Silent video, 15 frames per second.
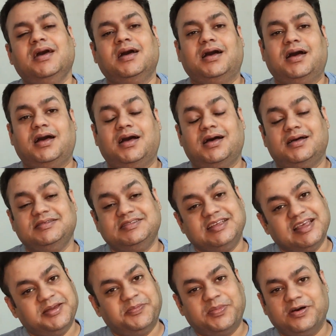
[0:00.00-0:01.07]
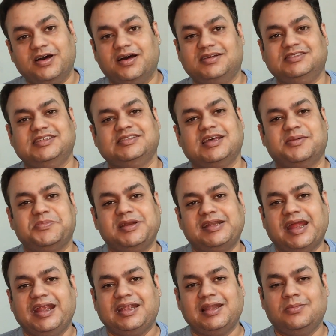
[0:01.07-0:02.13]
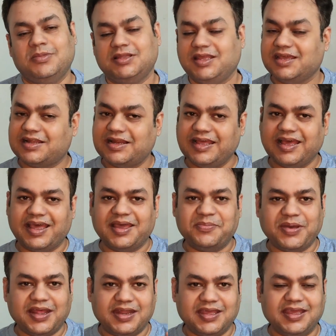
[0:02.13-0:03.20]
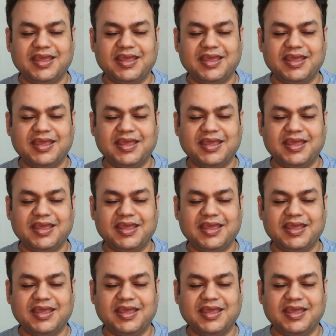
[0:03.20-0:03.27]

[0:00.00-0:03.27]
आ, uh, ये uh, जैसे आपने टाइटल में देख लिया है मैंने